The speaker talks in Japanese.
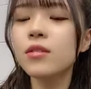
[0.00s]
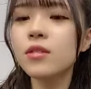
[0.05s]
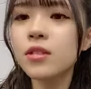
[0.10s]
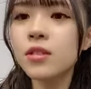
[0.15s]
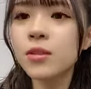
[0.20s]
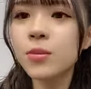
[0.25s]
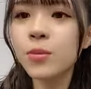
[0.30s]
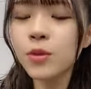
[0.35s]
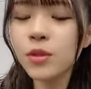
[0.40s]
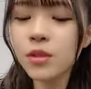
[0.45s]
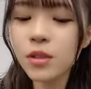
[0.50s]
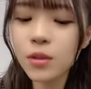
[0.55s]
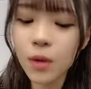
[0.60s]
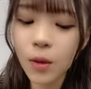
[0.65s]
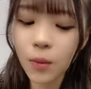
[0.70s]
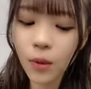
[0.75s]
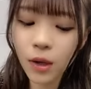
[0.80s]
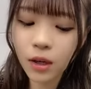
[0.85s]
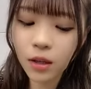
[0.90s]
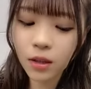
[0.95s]
自分で
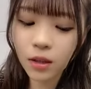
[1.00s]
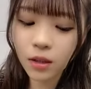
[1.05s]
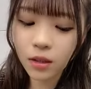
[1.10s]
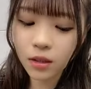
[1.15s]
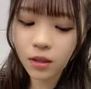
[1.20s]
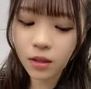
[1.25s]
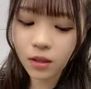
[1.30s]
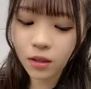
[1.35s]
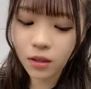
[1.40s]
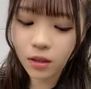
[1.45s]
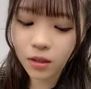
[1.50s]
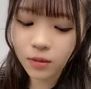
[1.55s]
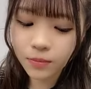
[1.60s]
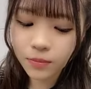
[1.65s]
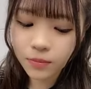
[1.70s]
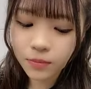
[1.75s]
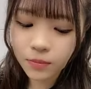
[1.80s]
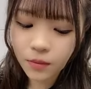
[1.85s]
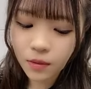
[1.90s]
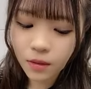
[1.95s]
は分からへんから
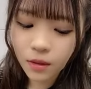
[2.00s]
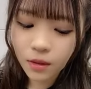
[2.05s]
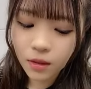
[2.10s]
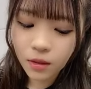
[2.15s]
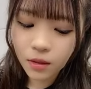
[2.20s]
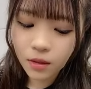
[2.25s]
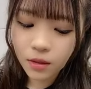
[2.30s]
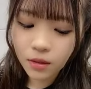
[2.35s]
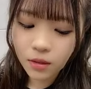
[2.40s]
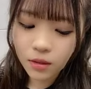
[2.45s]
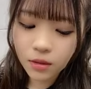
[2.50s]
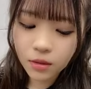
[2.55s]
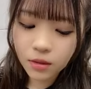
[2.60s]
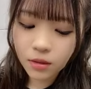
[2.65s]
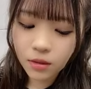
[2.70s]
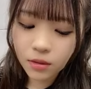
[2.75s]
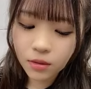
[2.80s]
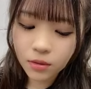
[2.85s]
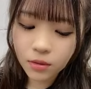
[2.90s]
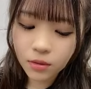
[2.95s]

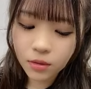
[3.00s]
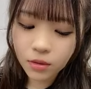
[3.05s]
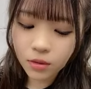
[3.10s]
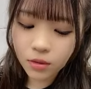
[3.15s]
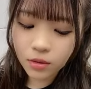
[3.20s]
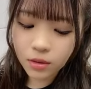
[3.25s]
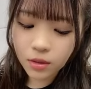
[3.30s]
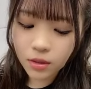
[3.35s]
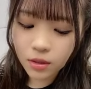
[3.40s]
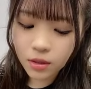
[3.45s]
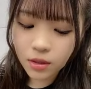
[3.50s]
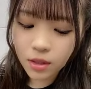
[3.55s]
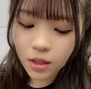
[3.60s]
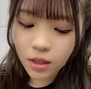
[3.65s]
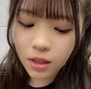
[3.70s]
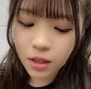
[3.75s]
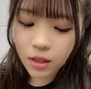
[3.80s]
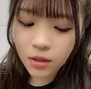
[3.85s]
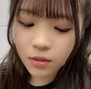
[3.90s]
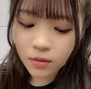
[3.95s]
そうちょっと最
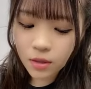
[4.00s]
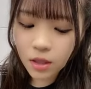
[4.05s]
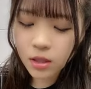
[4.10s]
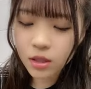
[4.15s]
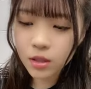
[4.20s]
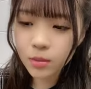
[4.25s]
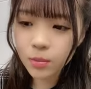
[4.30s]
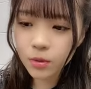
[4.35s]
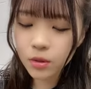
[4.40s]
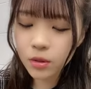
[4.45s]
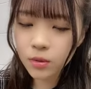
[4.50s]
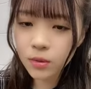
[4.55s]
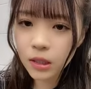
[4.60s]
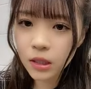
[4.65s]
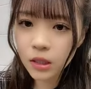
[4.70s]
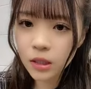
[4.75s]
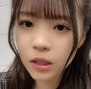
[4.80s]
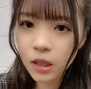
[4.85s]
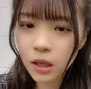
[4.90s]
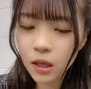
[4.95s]
近は自分で分
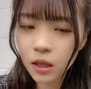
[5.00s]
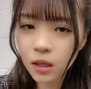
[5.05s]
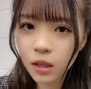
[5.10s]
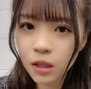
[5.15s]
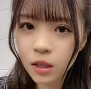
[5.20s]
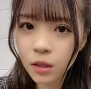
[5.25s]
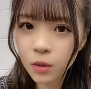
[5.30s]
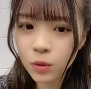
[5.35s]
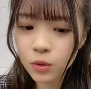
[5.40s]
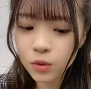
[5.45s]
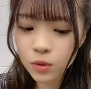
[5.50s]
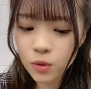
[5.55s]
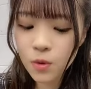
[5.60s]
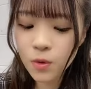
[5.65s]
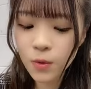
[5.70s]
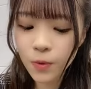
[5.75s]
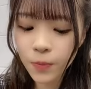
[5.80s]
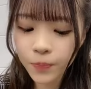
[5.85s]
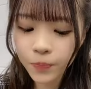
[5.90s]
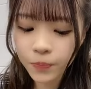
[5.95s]
からへんからこ
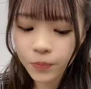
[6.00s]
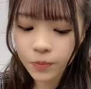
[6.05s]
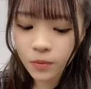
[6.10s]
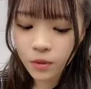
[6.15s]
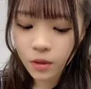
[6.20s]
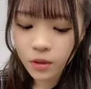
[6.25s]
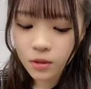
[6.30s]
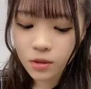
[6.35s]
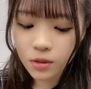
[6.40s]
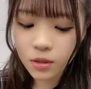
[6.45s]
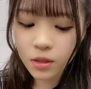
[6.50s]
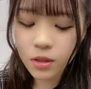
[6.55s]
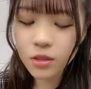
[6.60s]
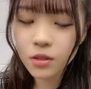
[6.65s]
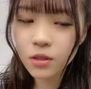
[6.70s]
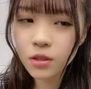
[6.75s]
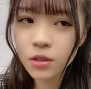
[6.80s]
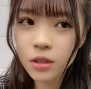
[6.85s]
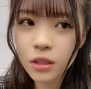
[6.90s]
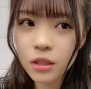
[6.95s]
そつけし
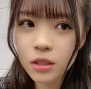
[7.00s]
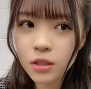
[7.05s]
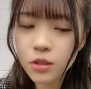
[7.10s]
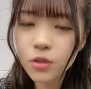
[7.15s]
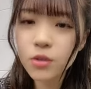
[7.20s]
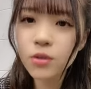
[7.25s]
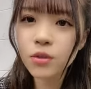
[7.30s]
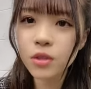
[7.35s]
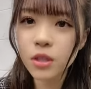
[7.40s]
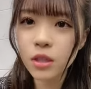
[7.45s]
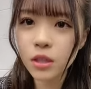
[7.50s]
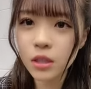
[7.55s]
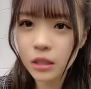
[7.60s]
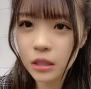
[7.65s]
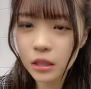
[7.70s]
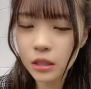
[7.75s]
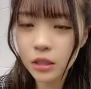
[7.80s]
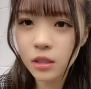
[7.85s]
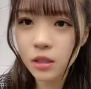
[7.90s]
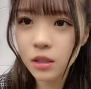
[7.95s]
すぎ注意
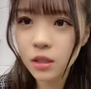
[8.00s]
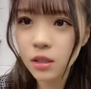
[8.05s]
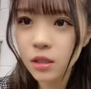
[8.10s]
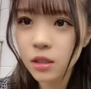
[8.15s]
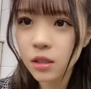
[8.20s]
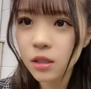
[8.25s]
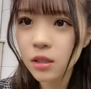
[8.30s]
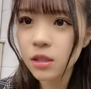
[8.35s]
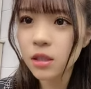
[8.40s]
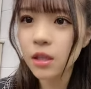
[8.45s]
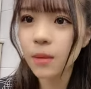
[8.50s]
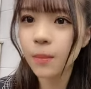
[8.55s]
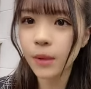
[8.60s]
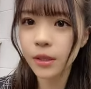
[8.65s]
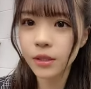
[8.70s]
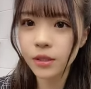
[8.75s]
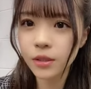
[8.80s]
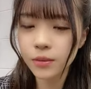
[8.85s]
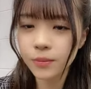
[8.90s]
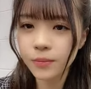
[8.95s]
にして
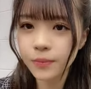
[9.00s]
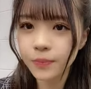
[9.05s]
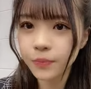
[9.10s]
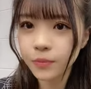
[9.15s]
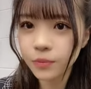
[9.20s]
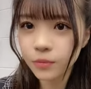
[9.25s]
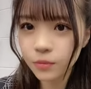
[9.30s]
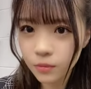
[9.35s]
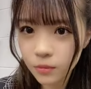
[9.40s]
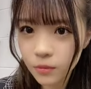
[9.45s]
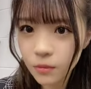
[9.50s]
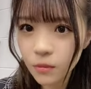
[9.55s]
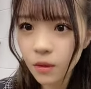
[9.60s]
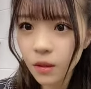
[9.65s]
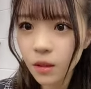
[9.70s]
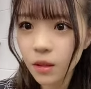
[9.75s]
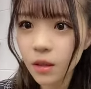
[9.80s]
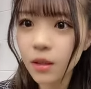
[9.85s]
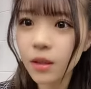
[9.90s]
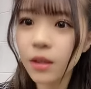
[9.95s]
ます
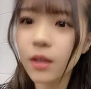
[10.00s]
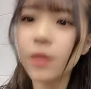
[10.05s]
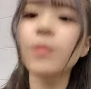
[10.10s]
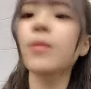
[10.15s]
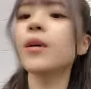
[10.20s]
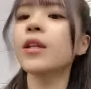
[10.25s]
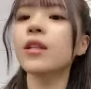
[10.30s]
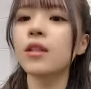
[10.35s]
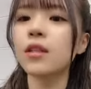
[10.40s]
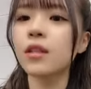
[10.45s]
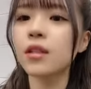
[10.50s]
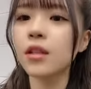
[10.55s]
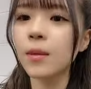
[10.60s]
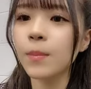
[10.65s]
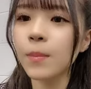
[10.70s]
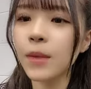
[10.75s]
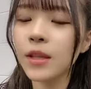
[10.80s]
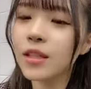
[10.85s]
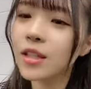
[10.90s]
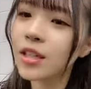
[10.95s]
頑張
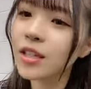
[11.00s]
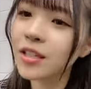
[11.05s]
頑張って